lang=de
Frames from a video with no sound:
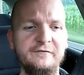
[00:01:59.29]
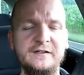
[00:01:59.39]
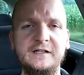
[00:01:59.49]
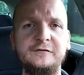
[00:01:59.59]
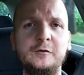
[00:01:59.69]

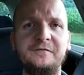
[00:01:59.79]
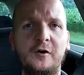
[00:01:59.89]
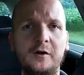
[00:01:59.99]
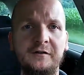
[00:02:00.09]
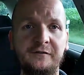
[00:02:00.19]
wenn der Typ
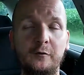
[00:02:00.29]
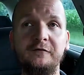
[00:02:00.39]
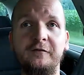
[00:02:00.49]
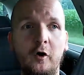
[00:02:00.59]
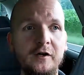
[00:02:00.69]
für euch so
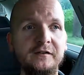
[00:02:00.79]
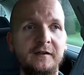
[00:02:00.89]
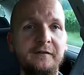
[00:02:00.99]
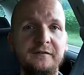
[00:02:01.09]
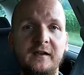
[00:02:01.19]
ein
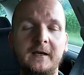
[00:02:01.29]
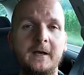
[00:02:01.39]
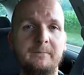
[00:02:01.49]
Freund ist,